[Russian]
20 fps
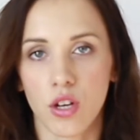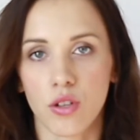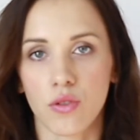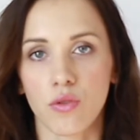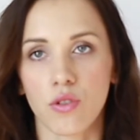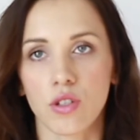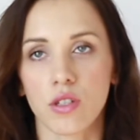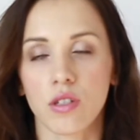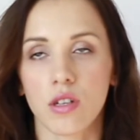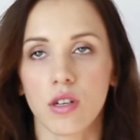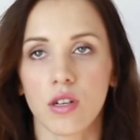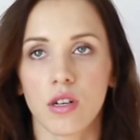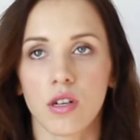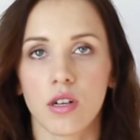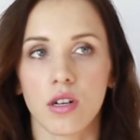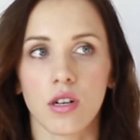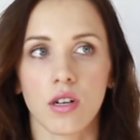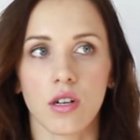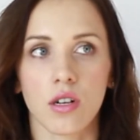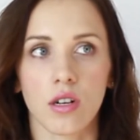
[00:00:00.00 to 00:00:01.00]
То есть э,
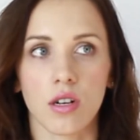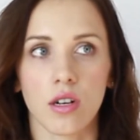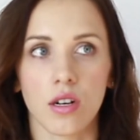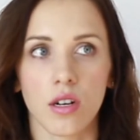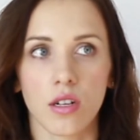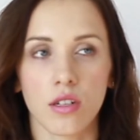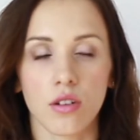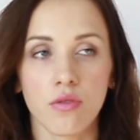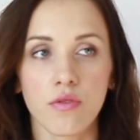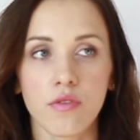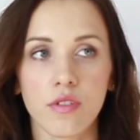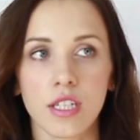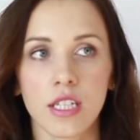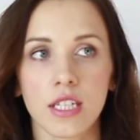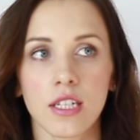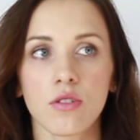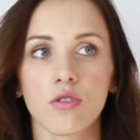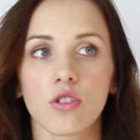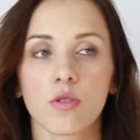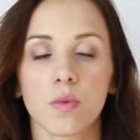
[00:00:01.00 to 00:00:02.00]
этот
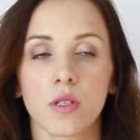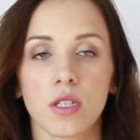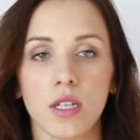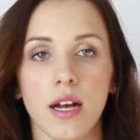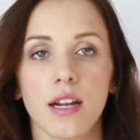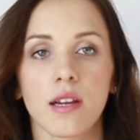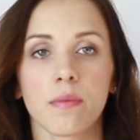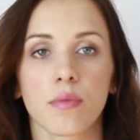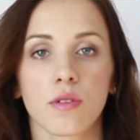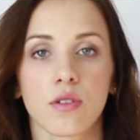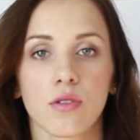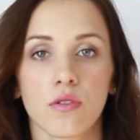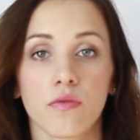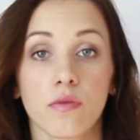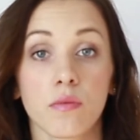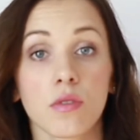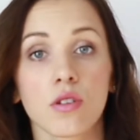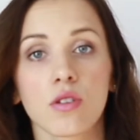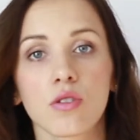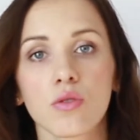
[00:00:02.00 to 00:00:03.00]
университет, он специально подает
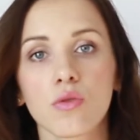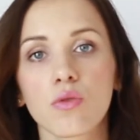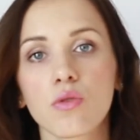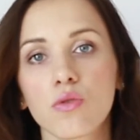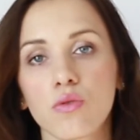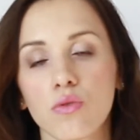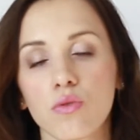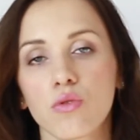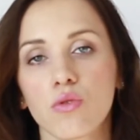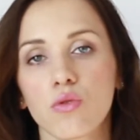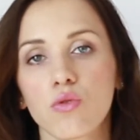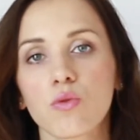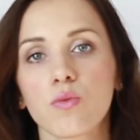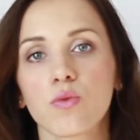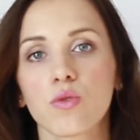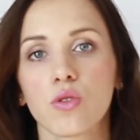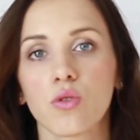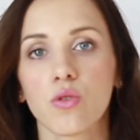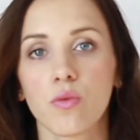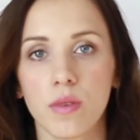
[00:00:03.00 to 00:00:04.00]
в миграционную
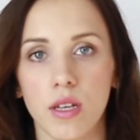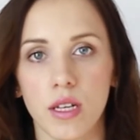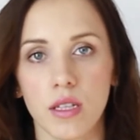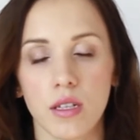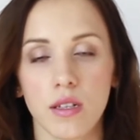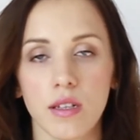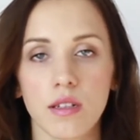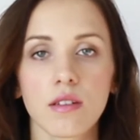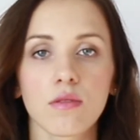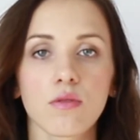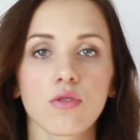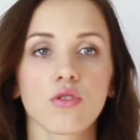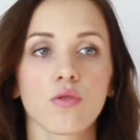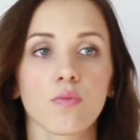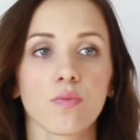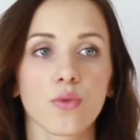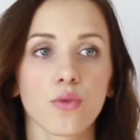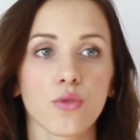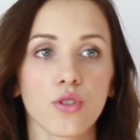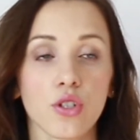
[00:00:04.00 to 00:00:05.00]
службу документы для того,
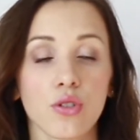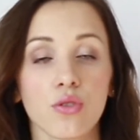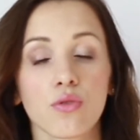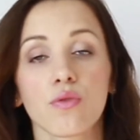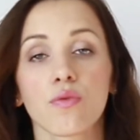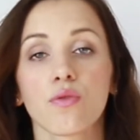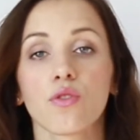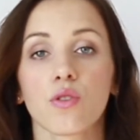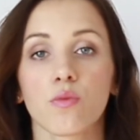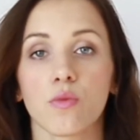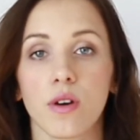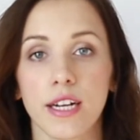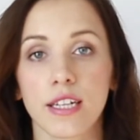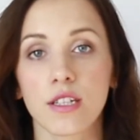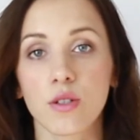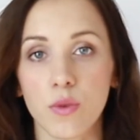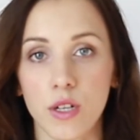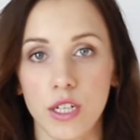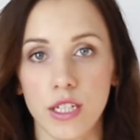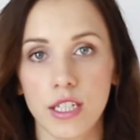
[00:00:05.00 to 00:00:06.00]
чтобы получить эту форму
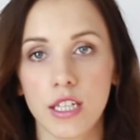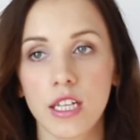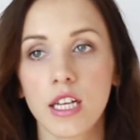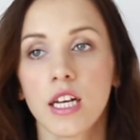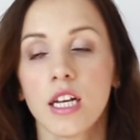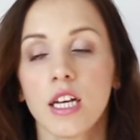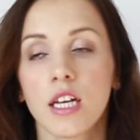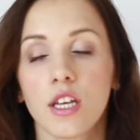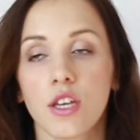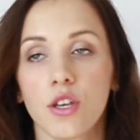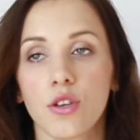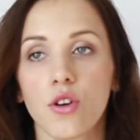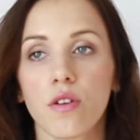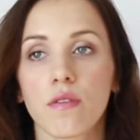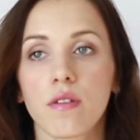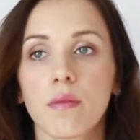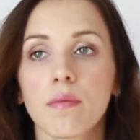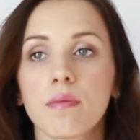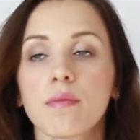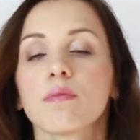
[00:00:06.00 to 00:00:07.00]
I-20, и ее
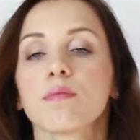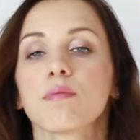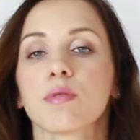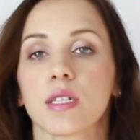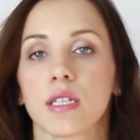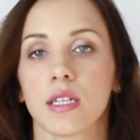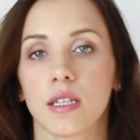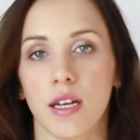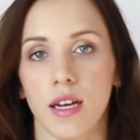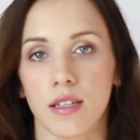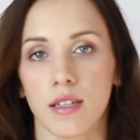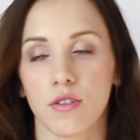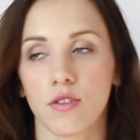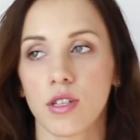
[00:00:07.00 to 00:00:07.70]
вам присылает.